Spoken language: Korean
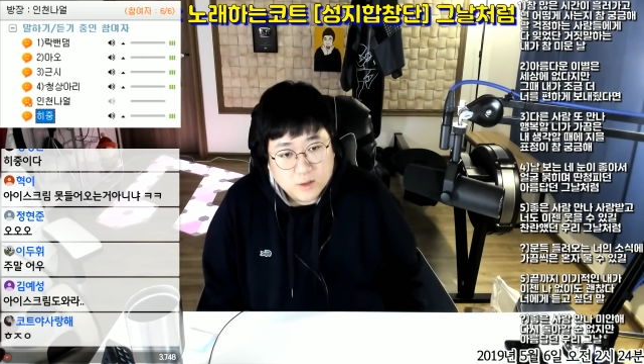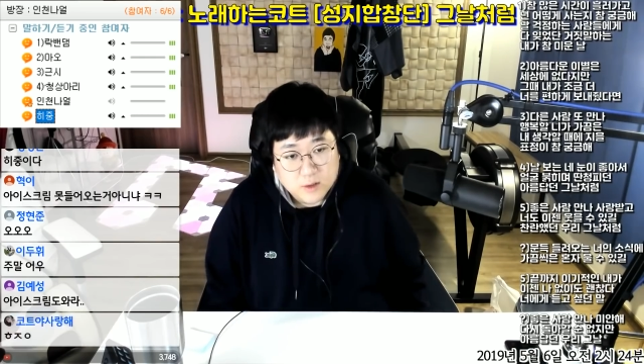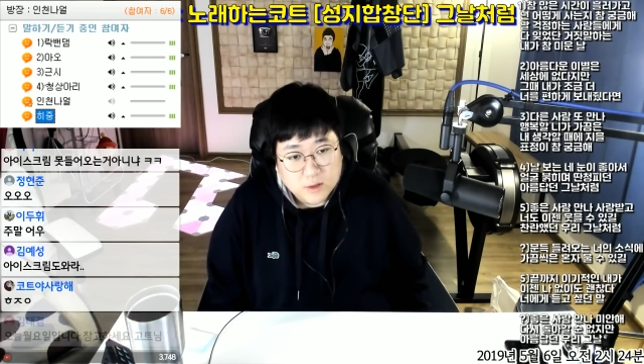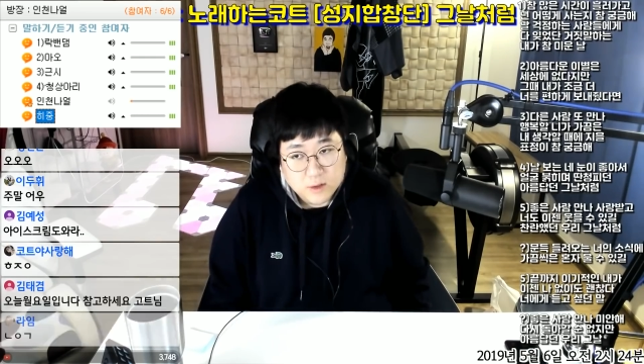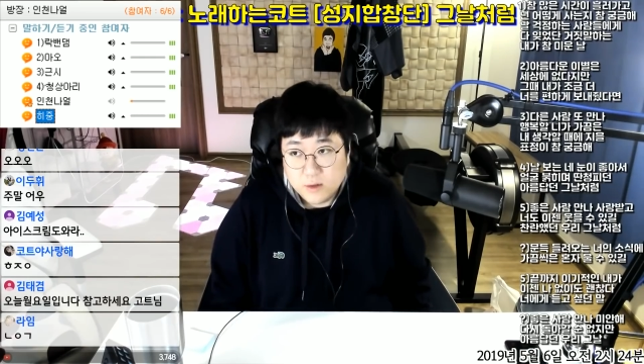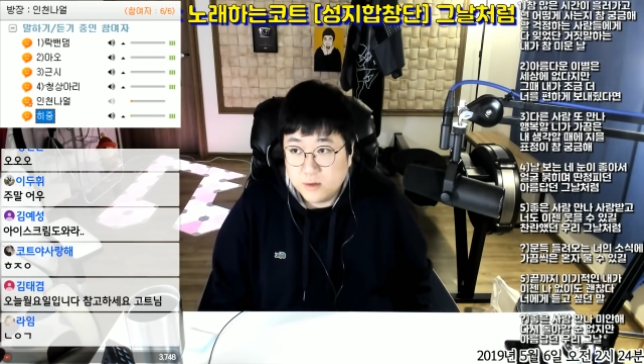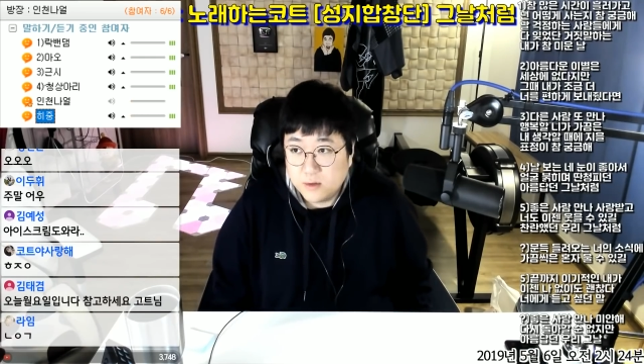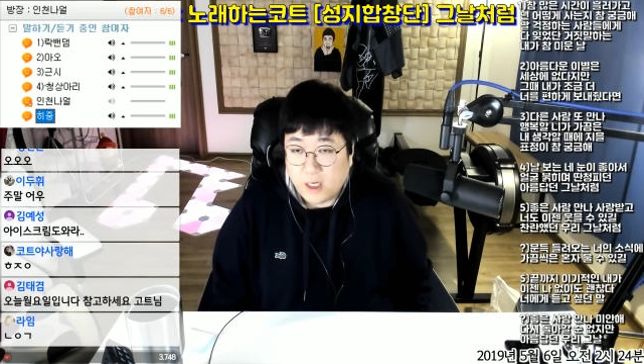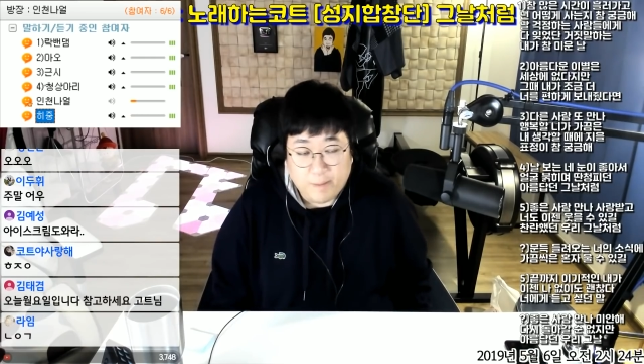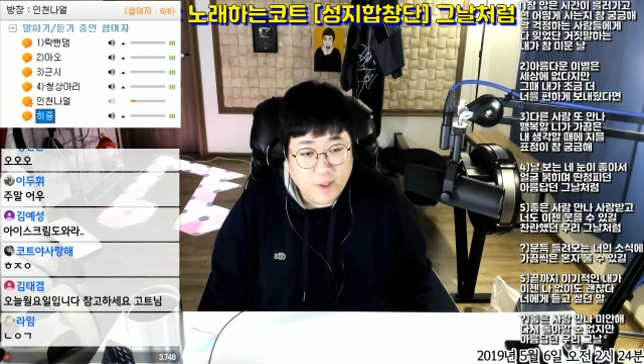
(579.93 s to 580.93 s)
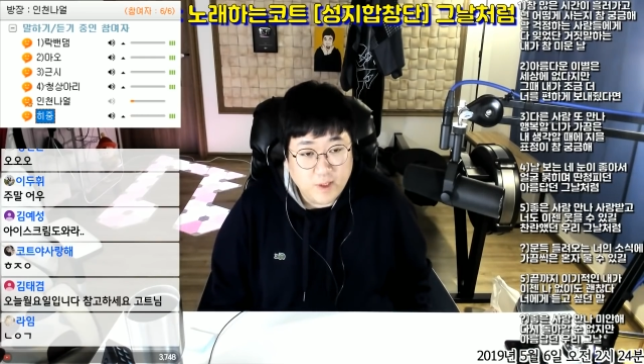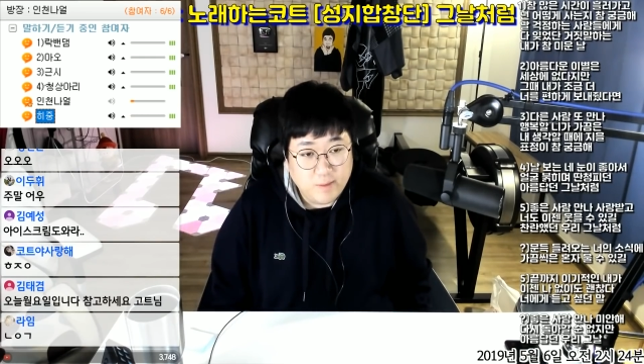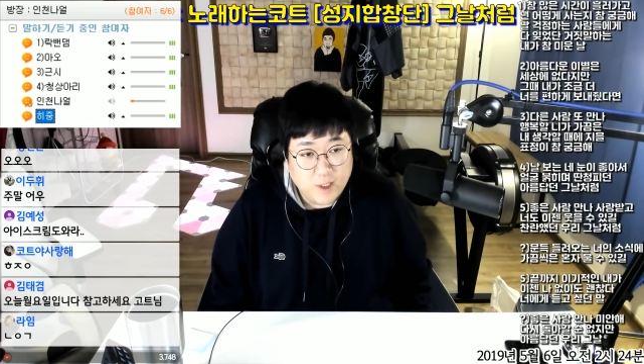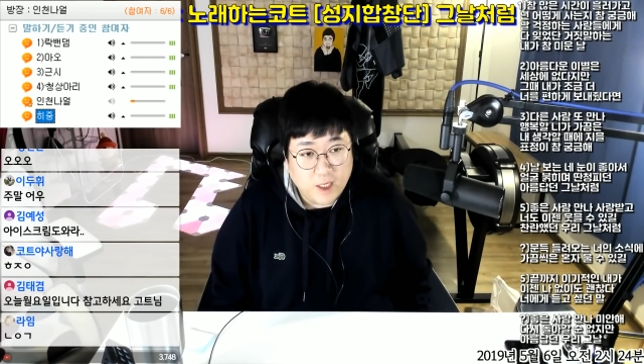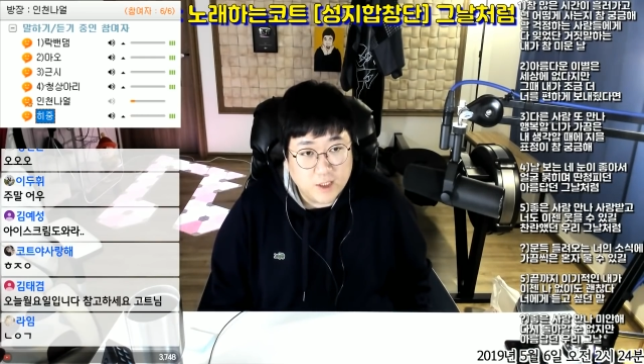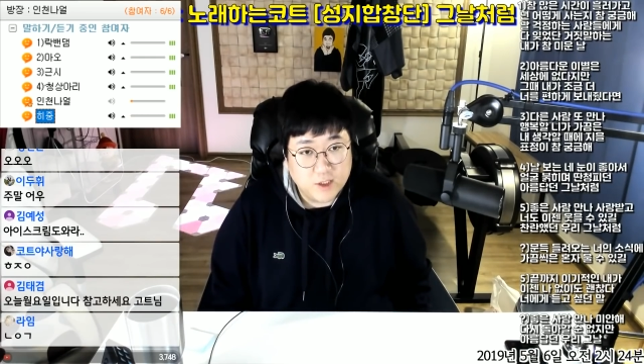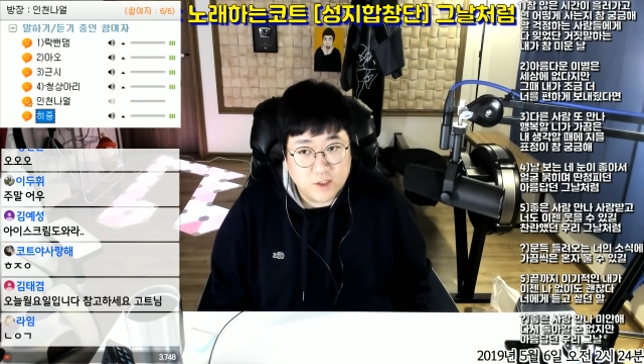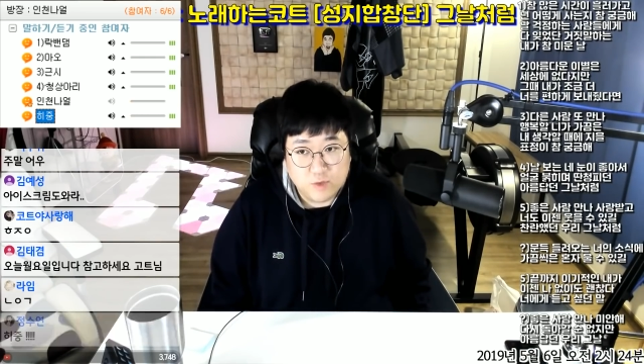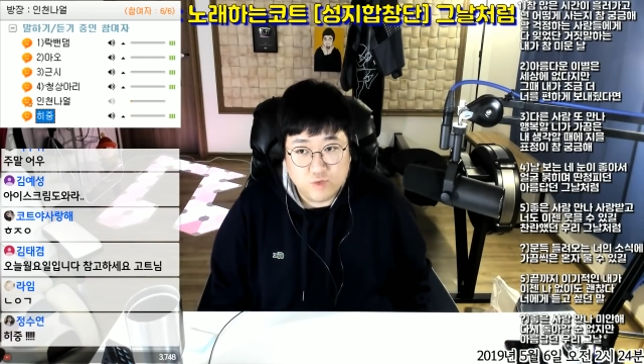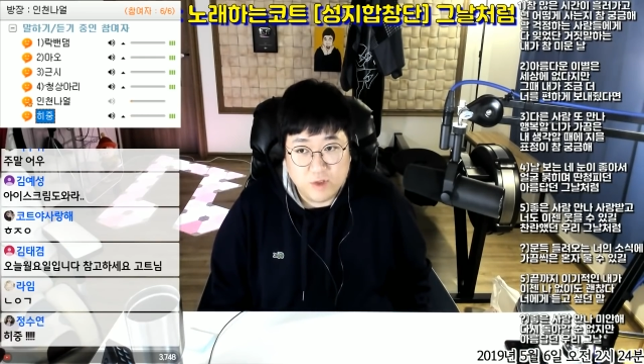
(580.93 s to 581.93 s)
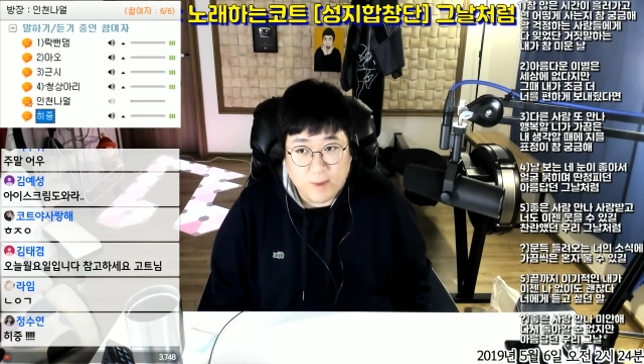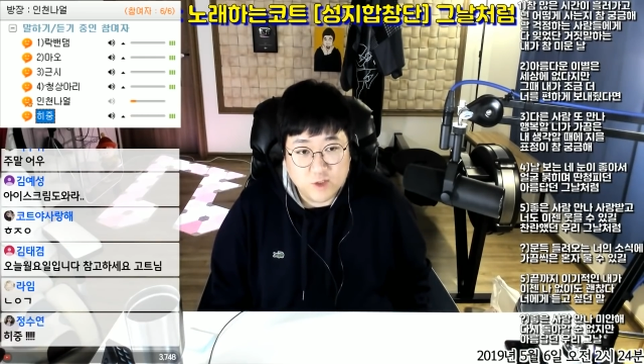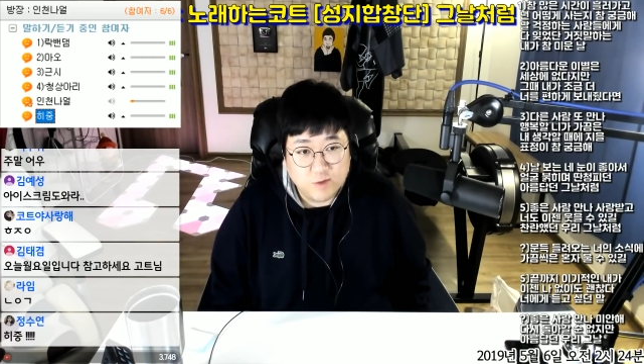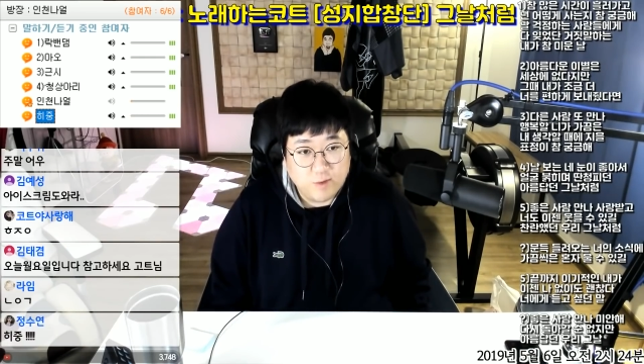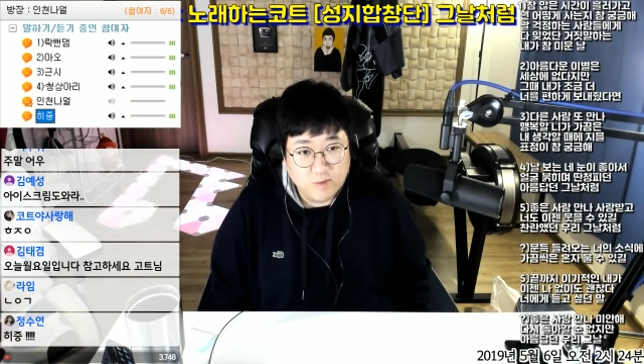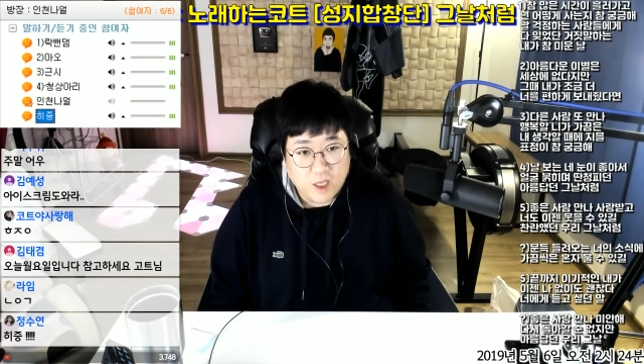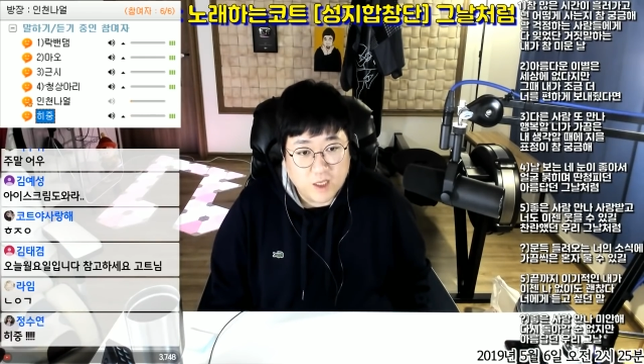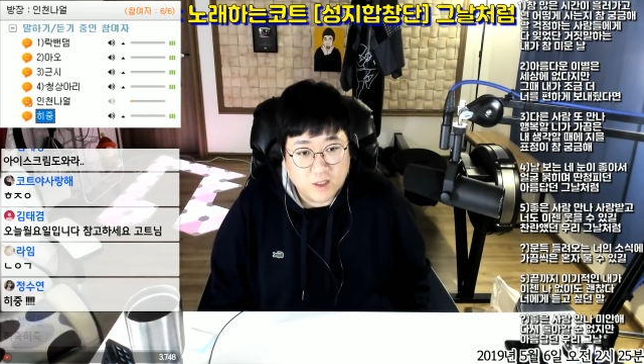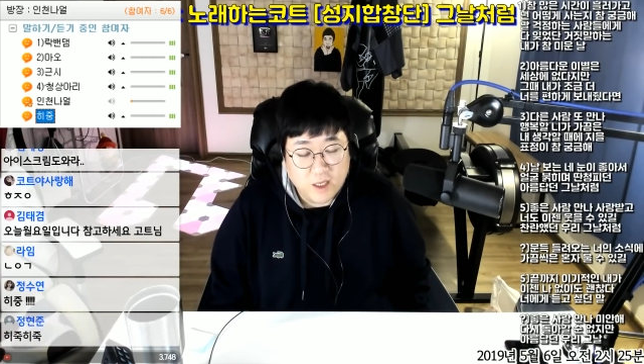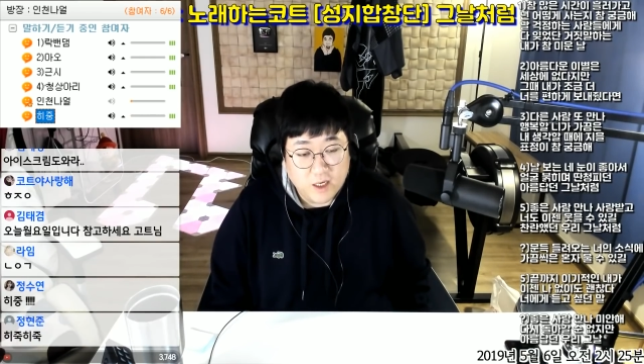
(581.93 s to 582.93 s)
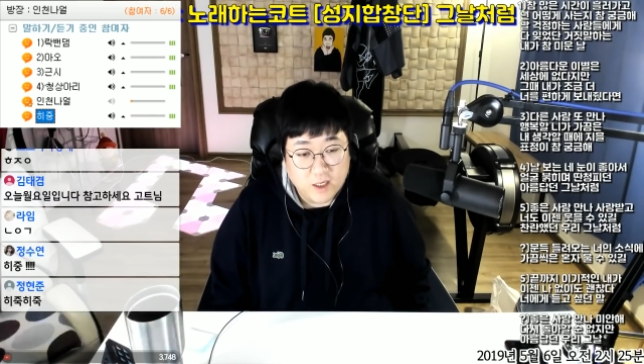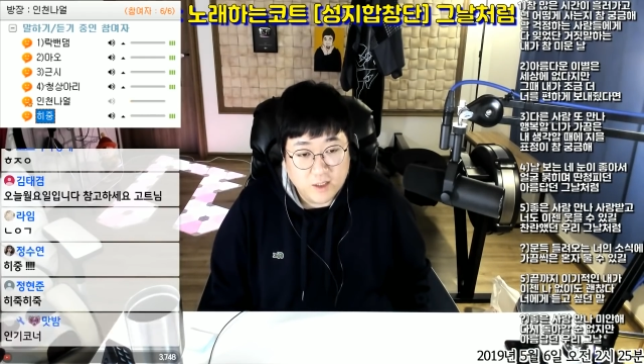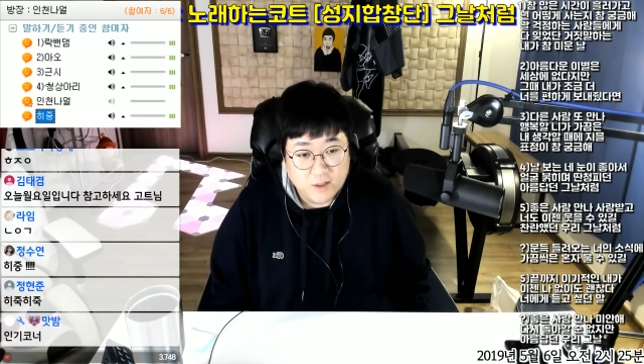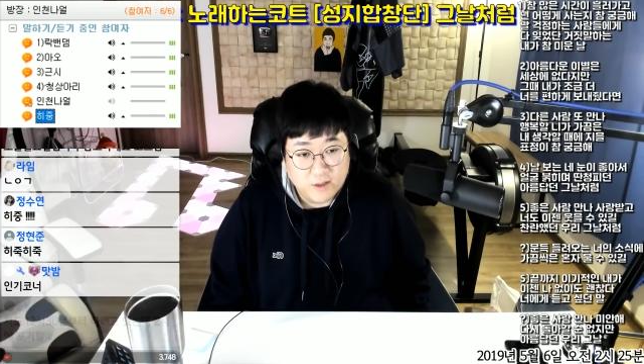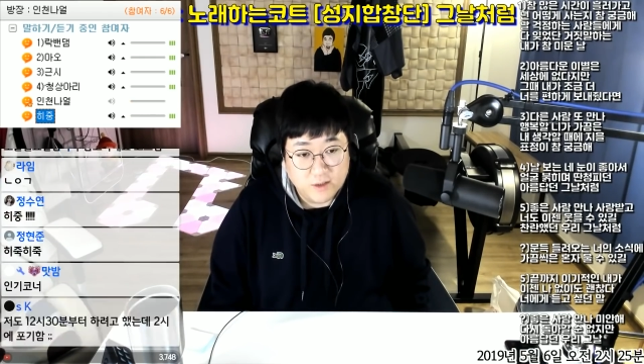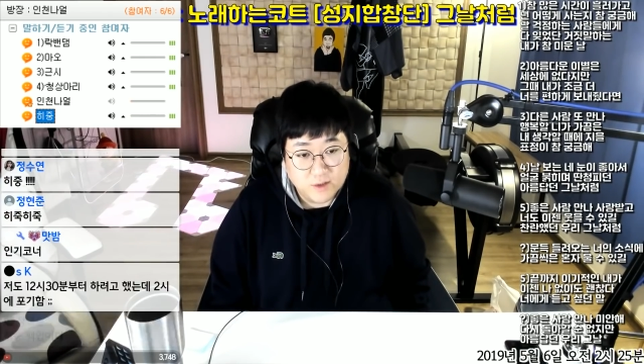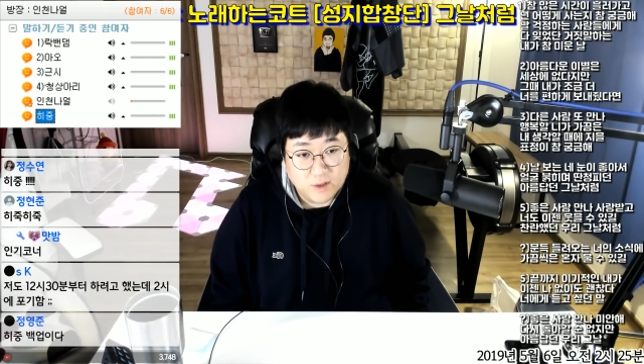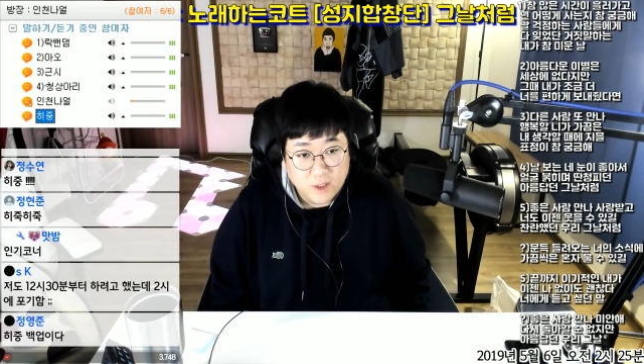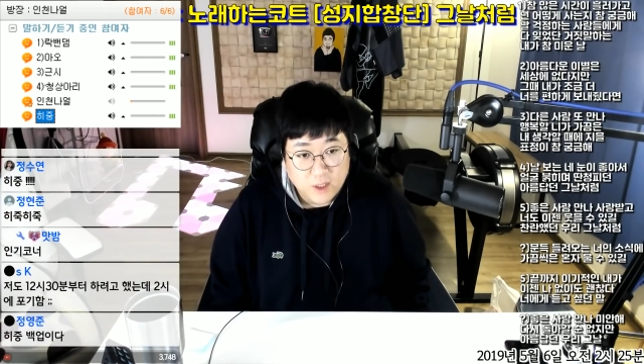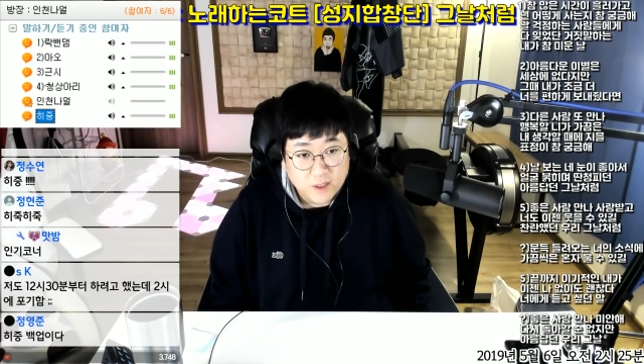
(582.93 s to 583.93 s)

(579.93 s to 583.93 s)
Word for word: 그 락밴드미랑 같이 니네 둘이 맞춰보면 되겠다 야어저